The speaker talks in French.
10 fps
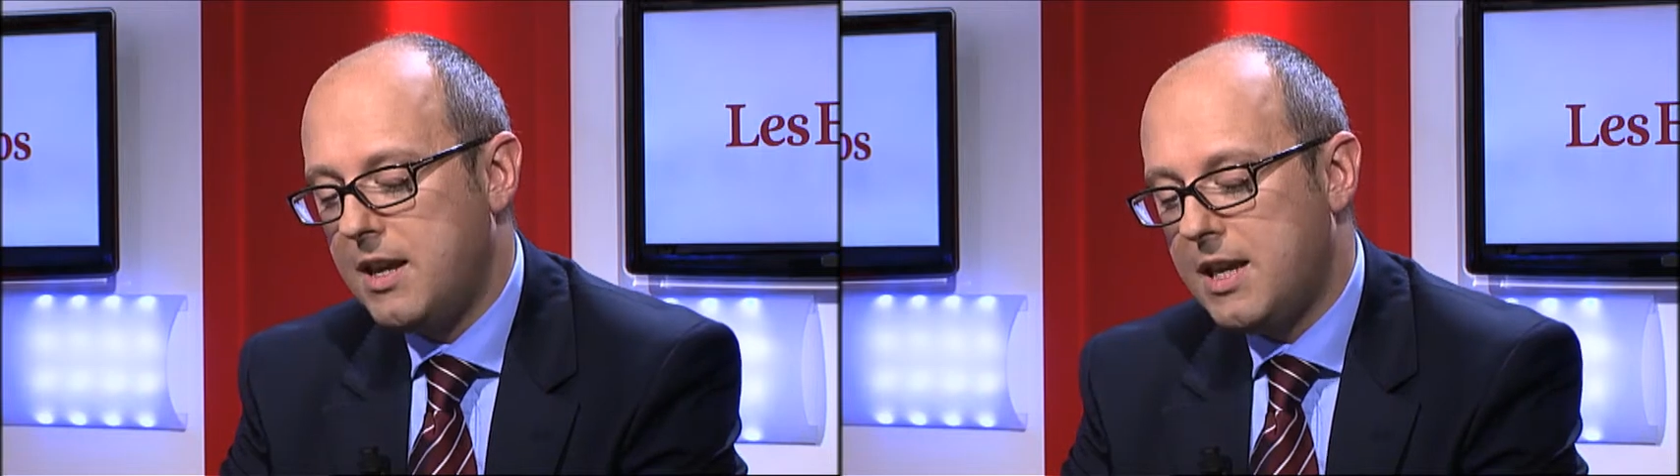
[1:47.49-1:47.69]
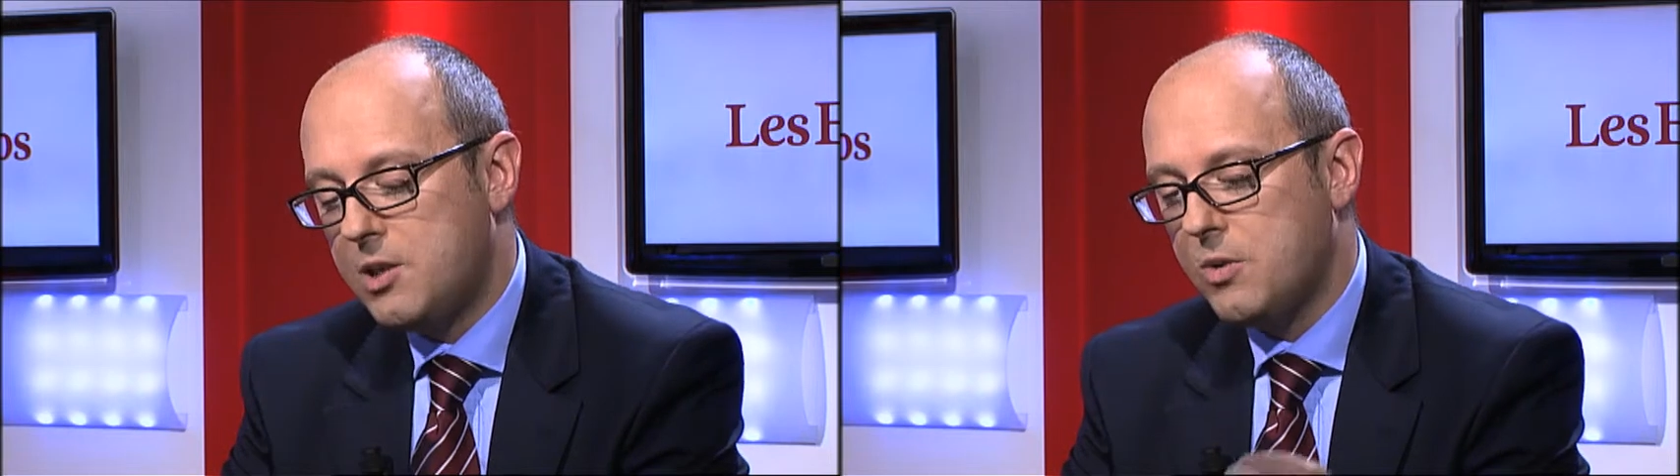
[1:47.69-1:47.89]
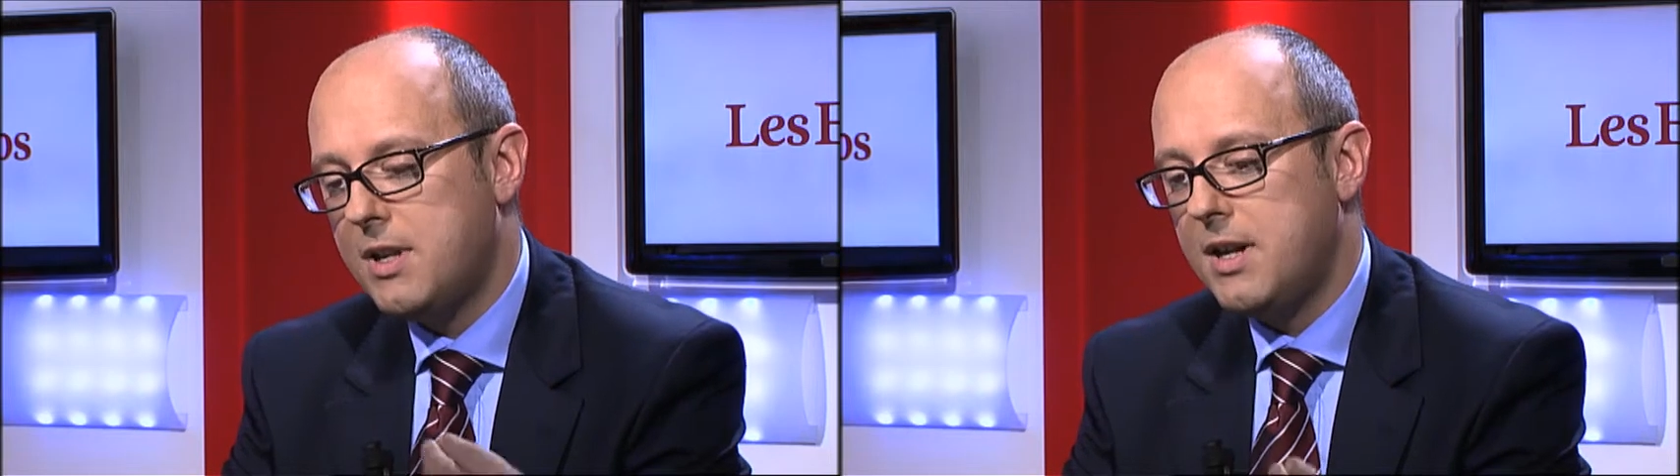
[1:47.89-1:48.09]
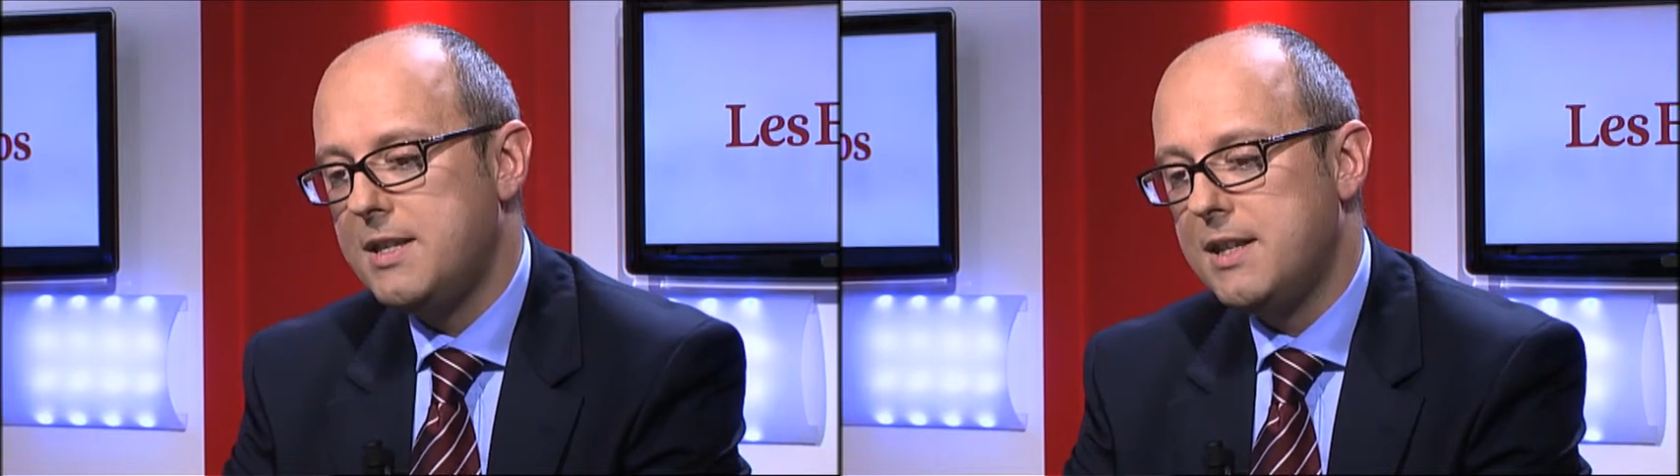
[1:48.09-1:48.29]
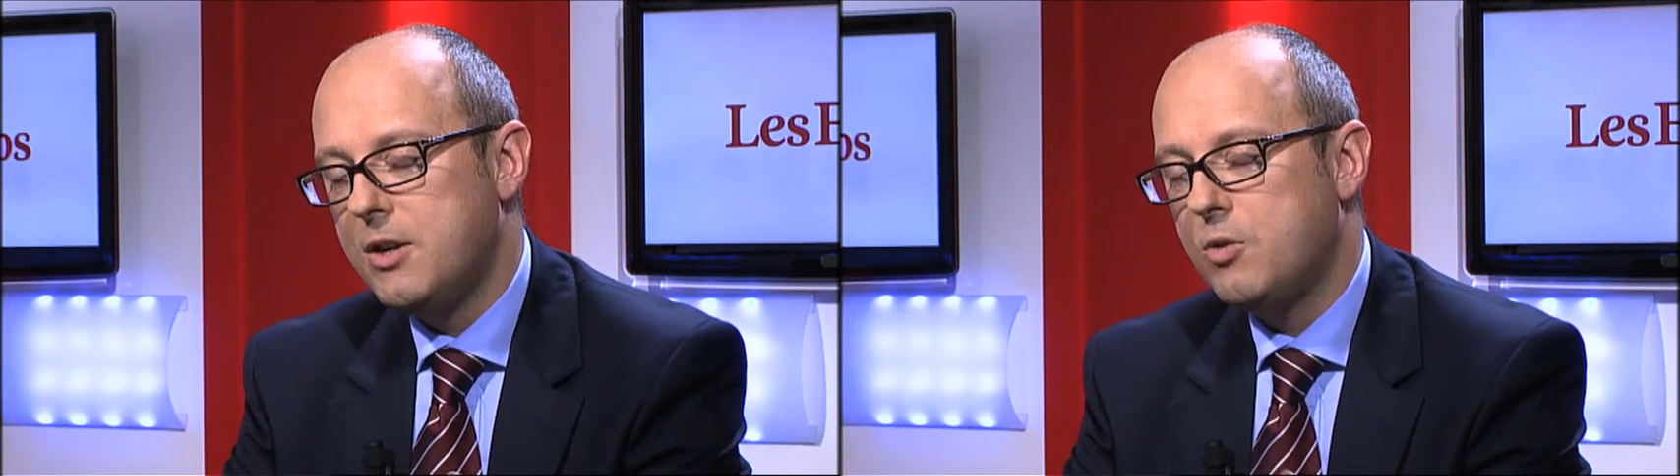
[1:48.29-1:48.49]
et qui sont
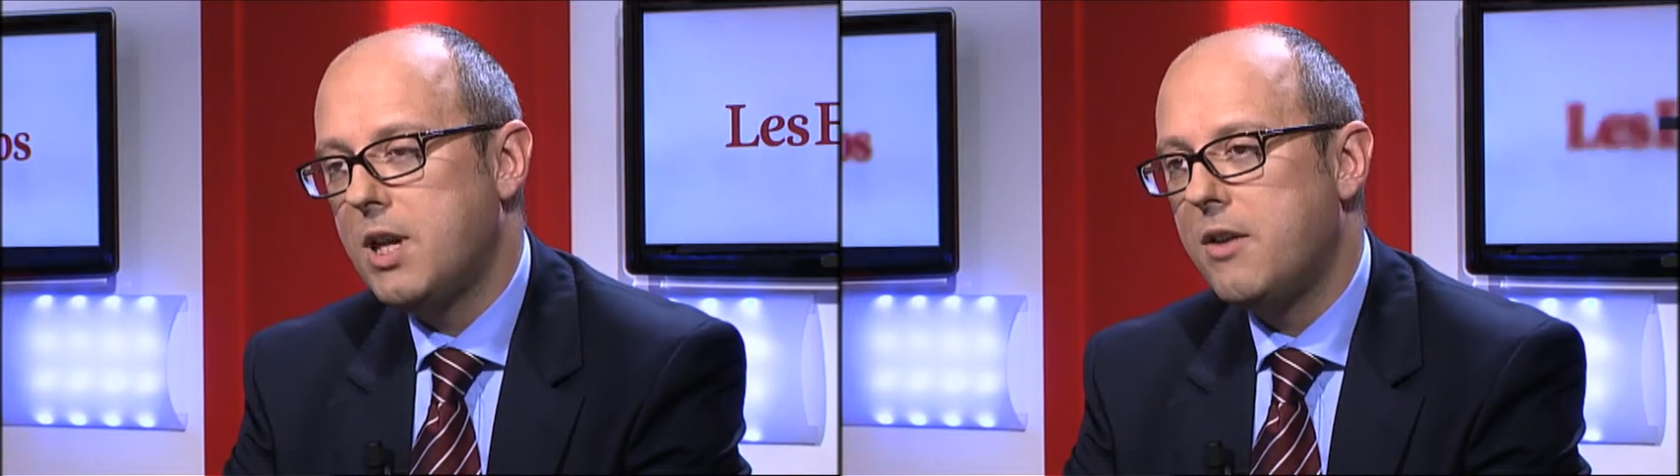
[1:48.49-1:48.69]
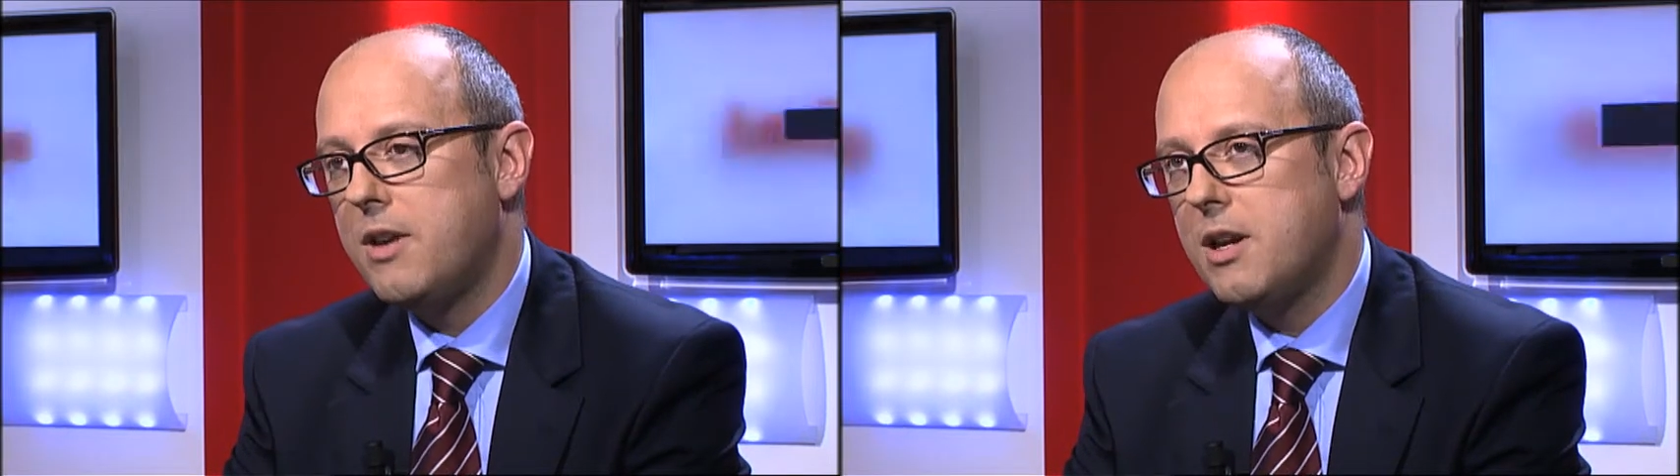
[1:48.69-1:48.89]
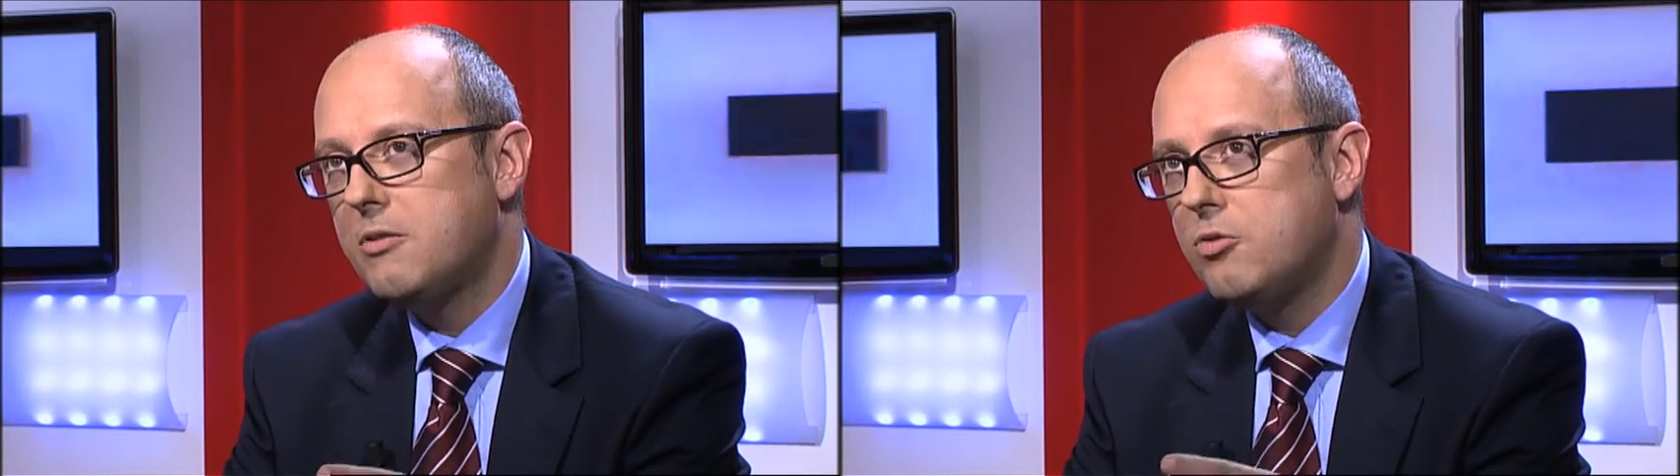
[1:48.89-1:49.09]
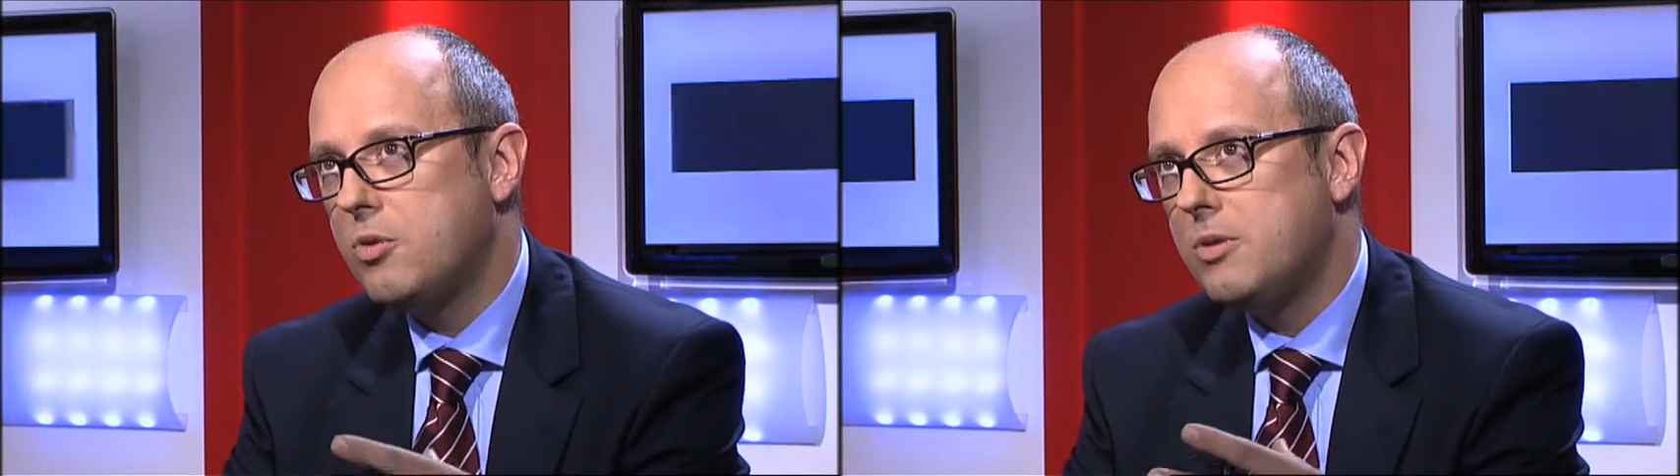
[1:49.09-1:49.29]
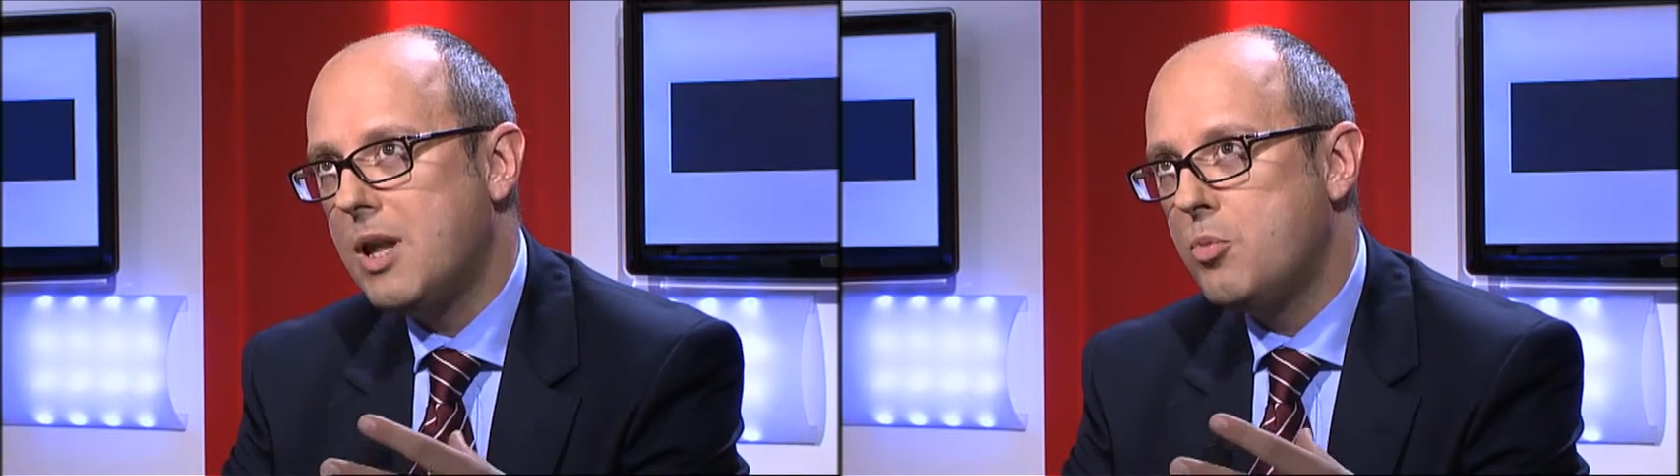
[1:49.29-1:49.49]
analysées au travers
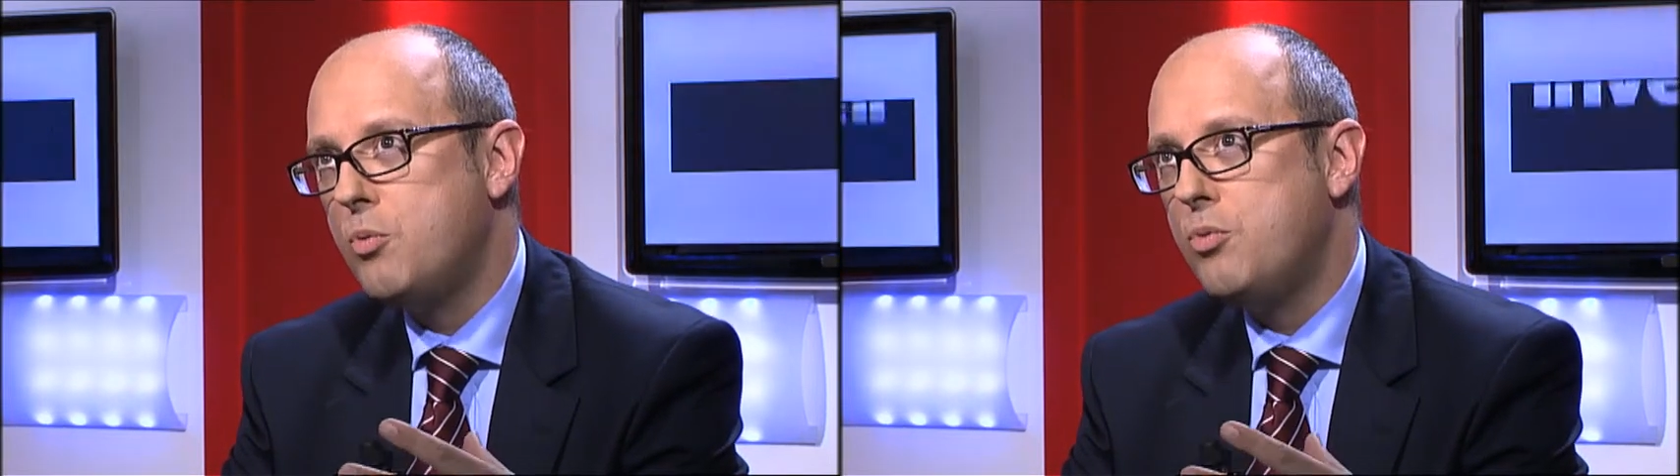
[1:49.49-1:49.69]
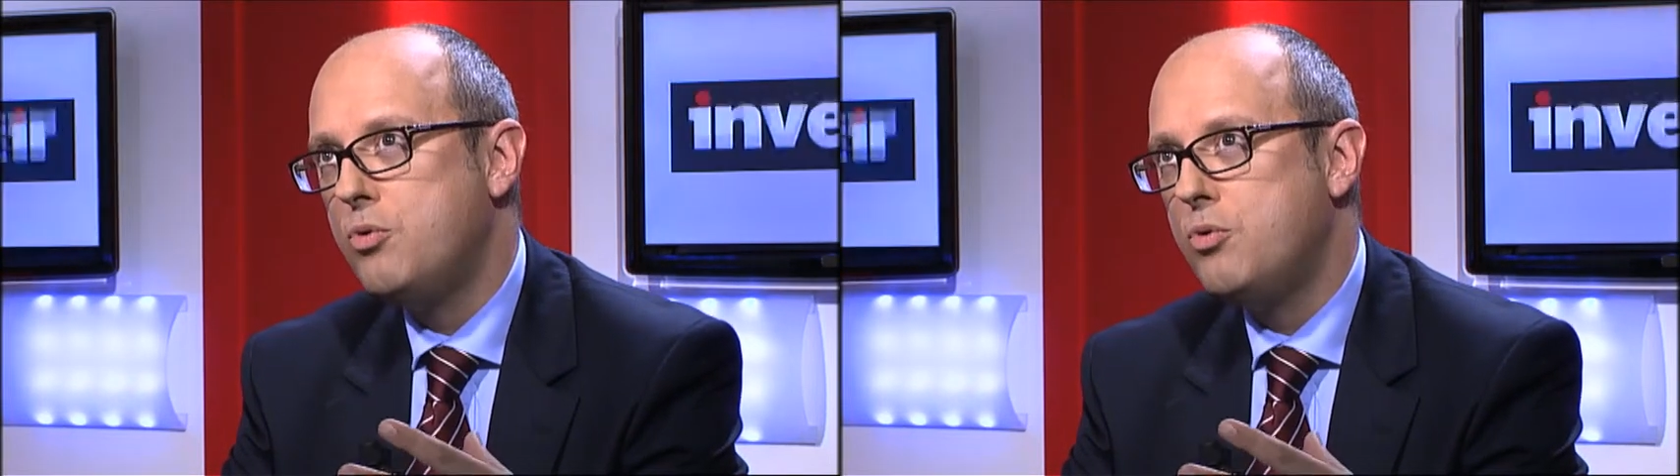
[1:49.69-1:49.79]
d'un peu